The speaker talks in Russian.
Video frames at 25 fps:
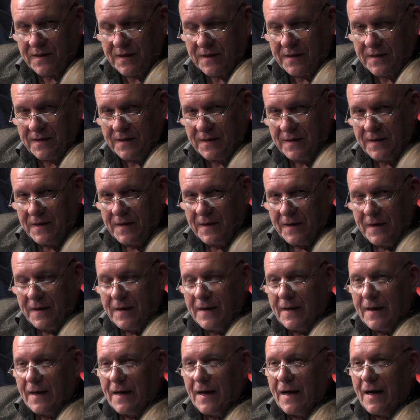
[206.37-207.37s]
Да, да.
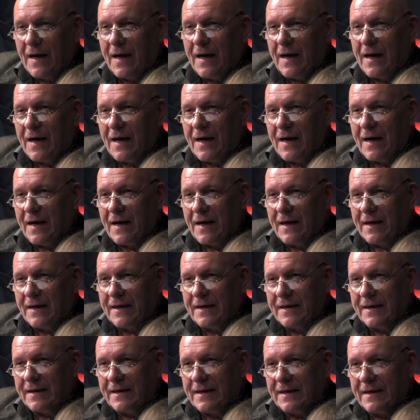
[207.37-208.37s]
А,
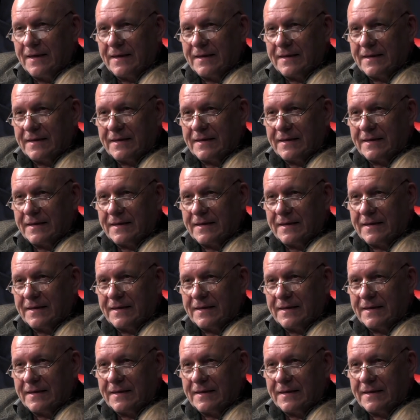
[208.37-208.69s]
это